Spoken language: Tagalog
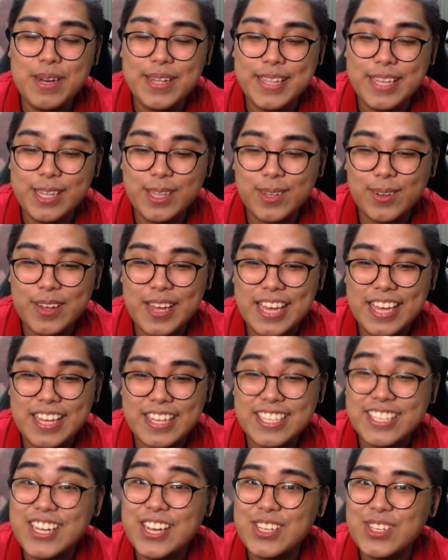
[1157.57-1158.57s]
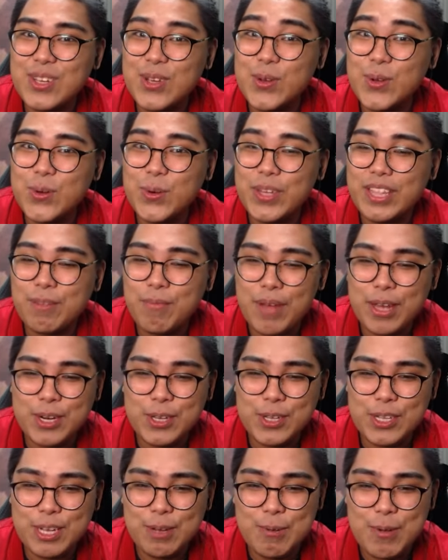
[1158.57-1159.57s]
dito kay JZ Guit. Pero
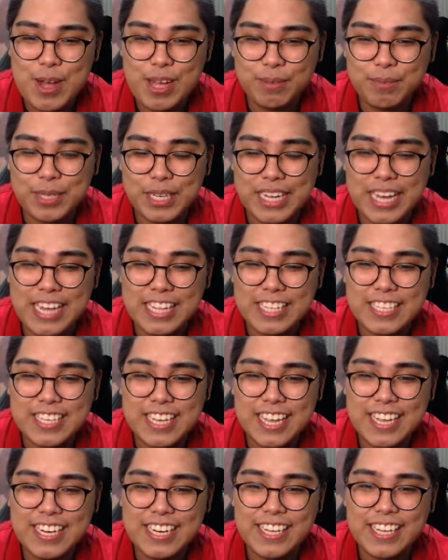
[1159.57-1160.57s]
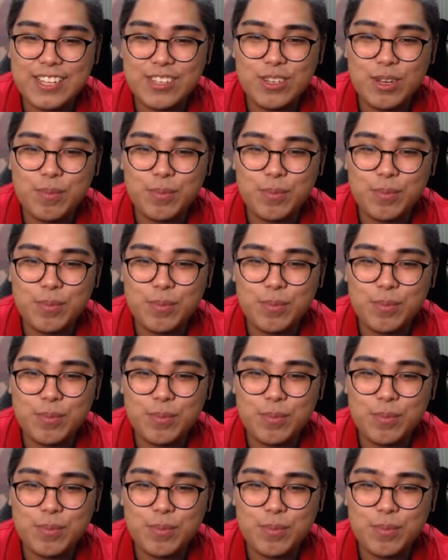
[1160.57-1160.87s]
yun yung mga kabarkada. Sana nag-enjoy